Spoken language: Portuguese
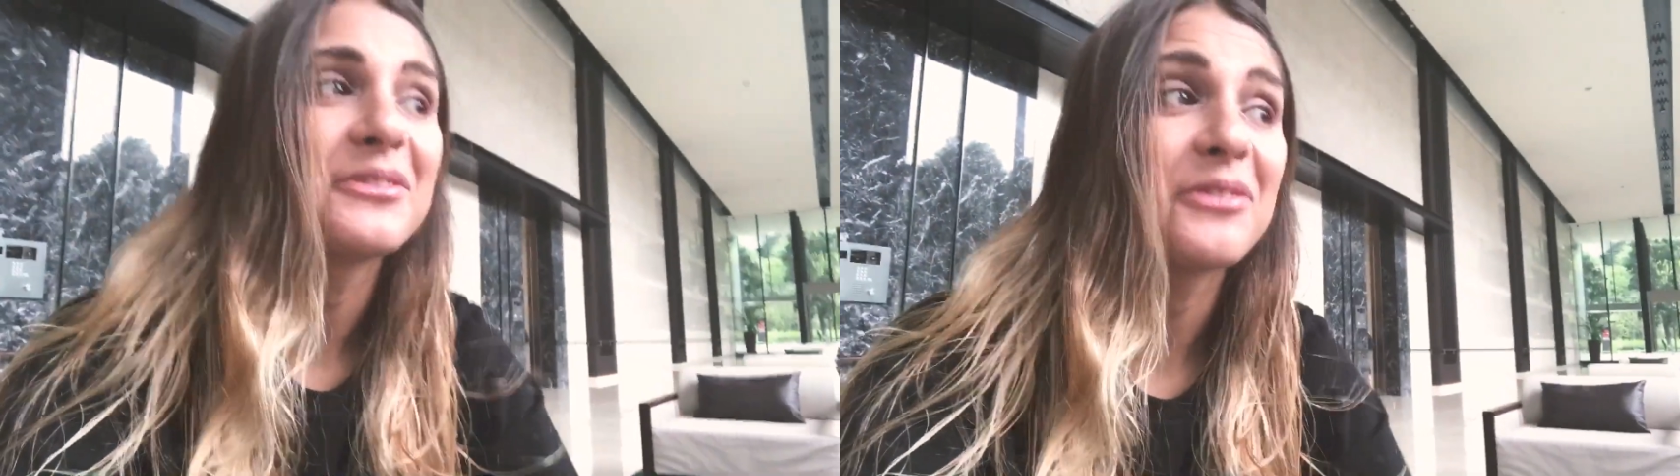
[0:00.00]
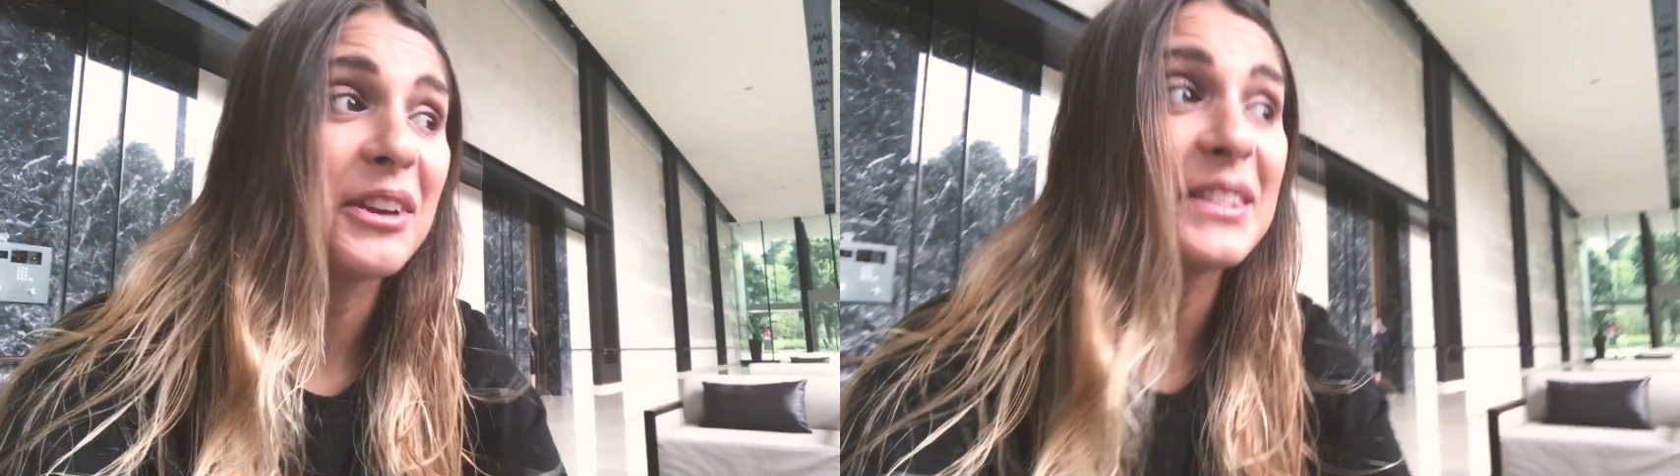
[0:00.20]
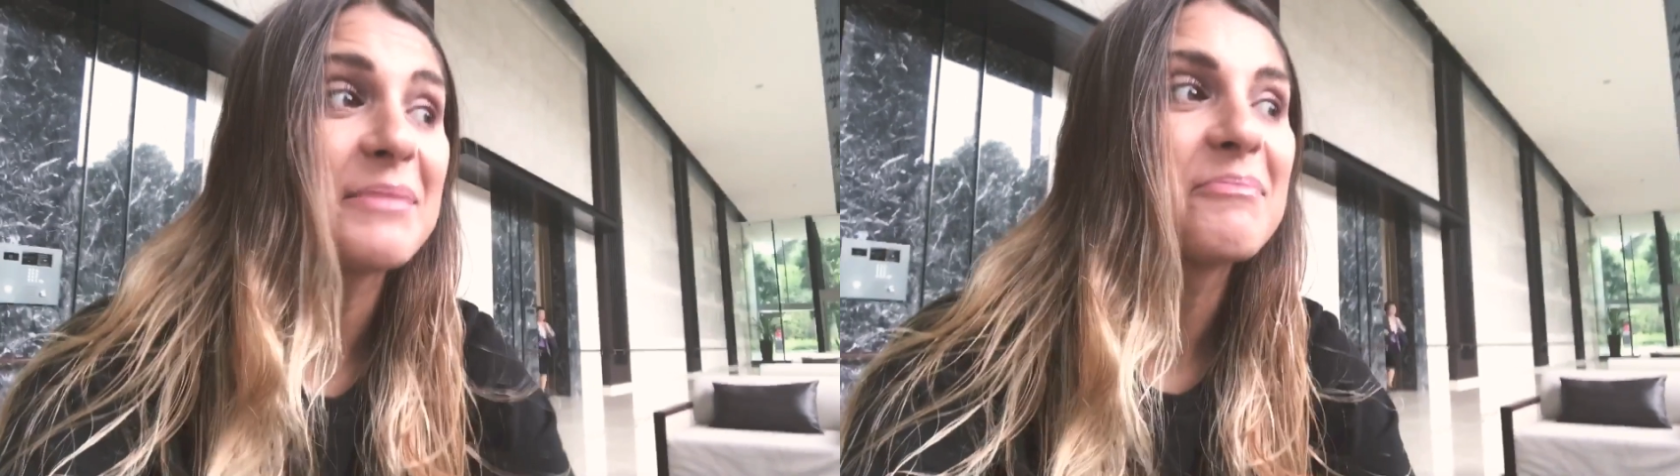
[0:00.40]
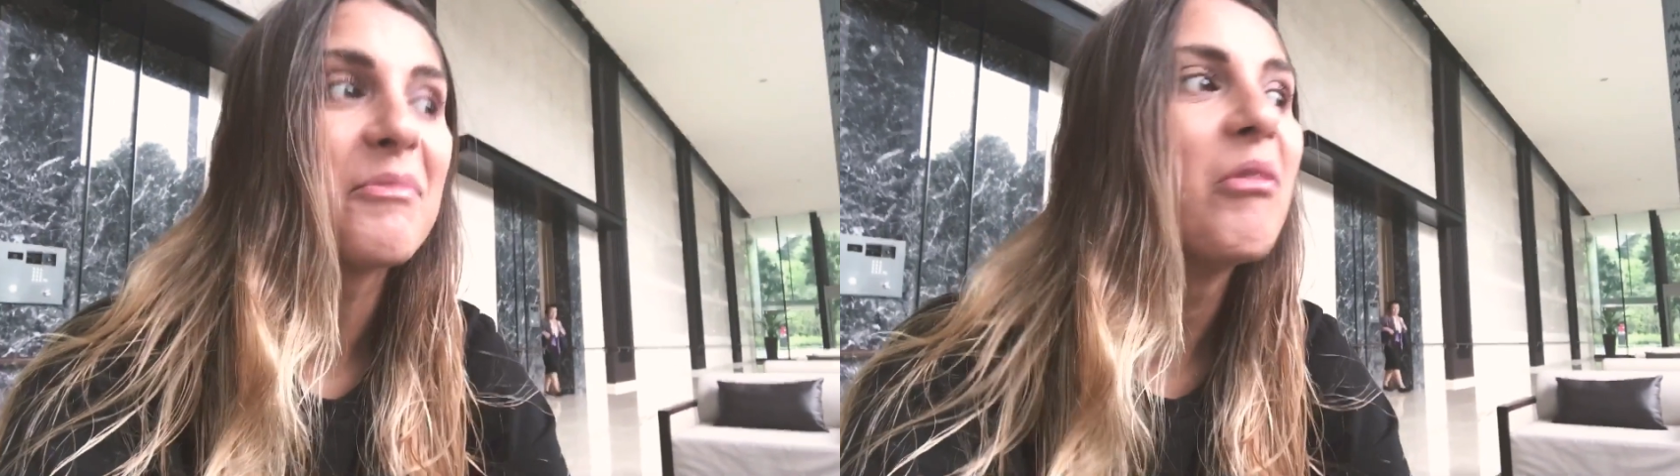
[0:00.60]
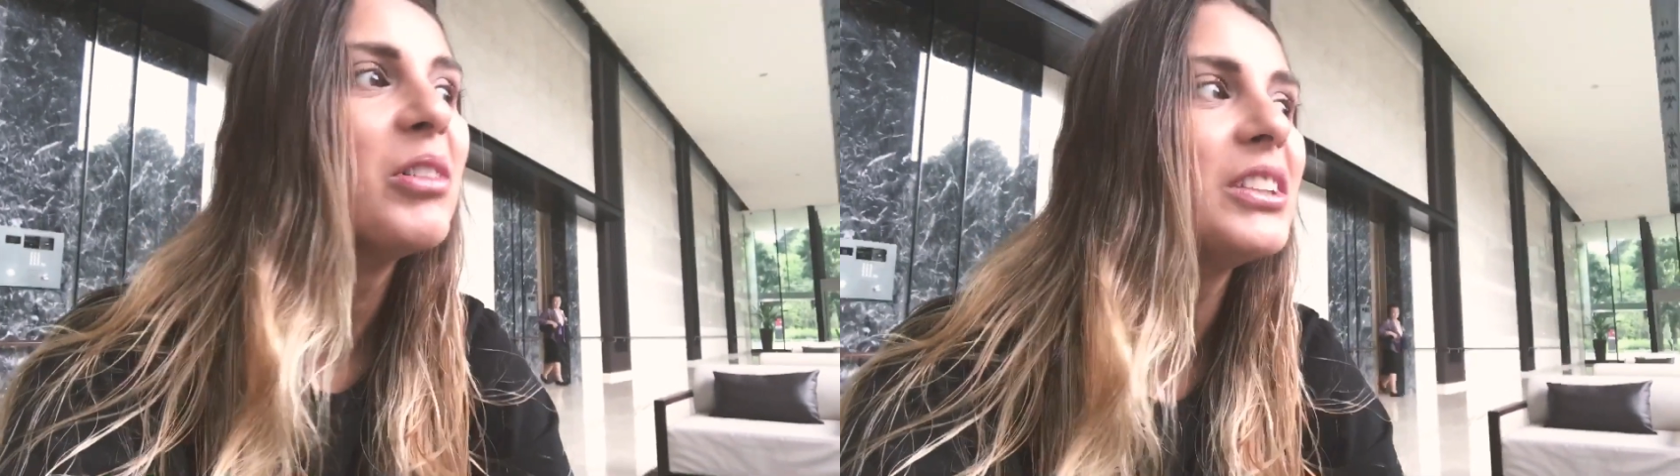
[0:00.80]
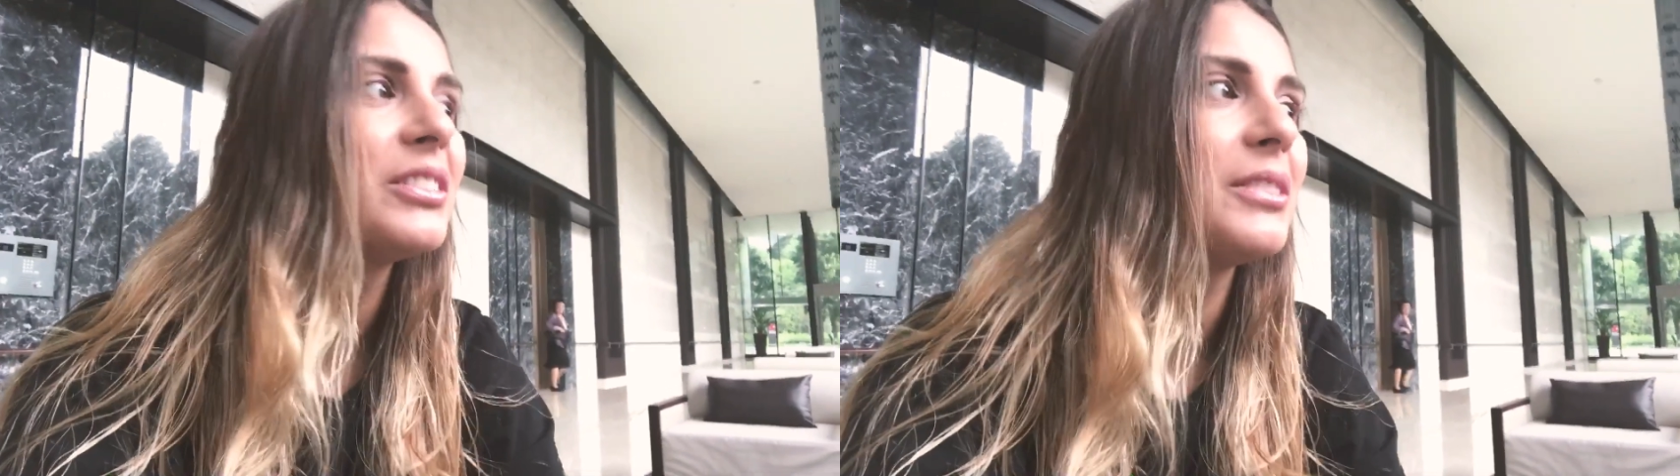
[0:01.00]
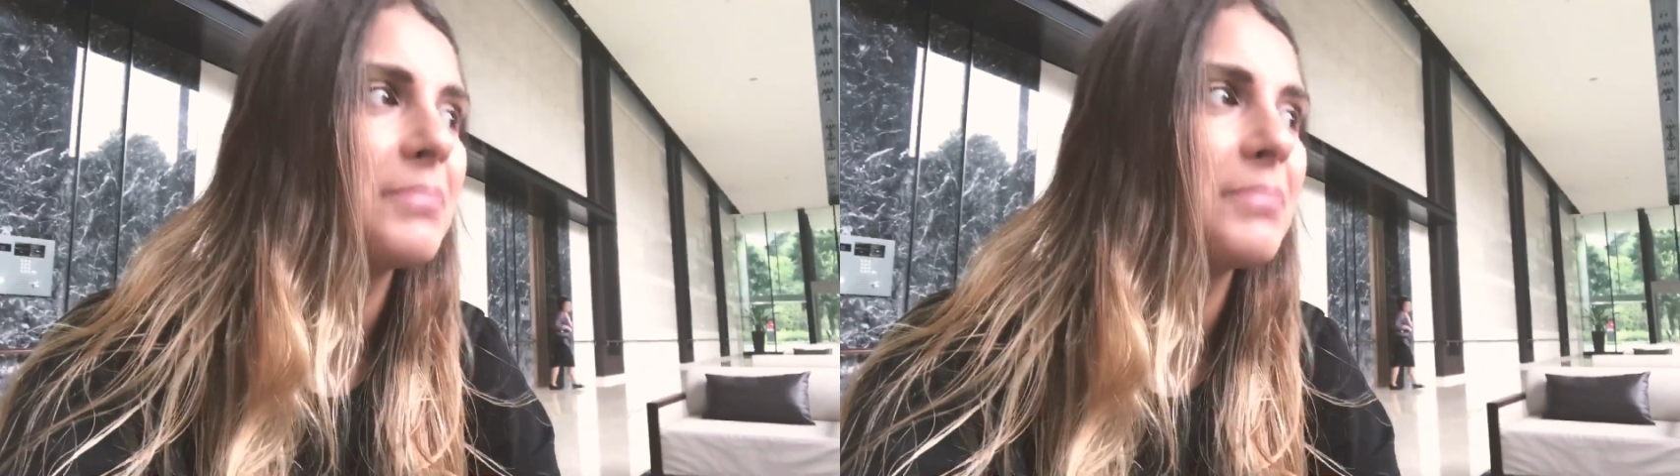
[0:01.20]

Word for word: foi assim muito